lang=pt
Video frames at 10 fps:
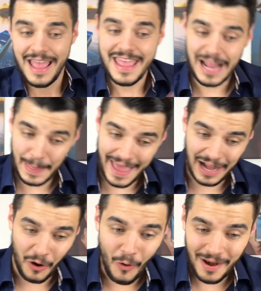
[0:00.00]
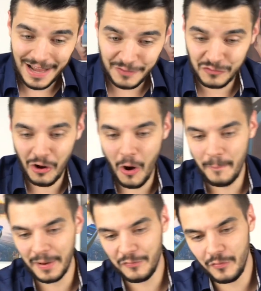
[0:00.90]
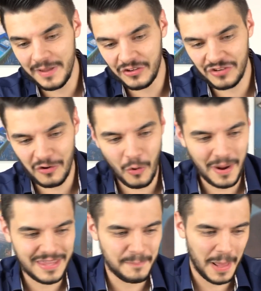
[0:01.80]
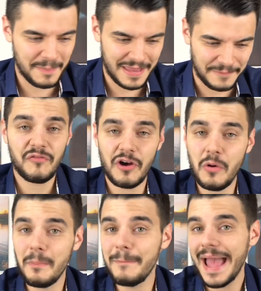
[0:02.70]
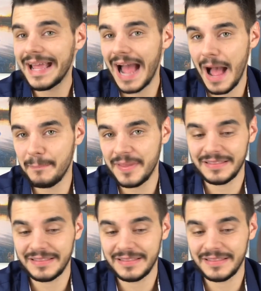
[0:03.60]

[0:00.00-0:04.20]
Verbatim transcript: E galera, olha só o perfume que chegou aqui pra mim. Foi um backup.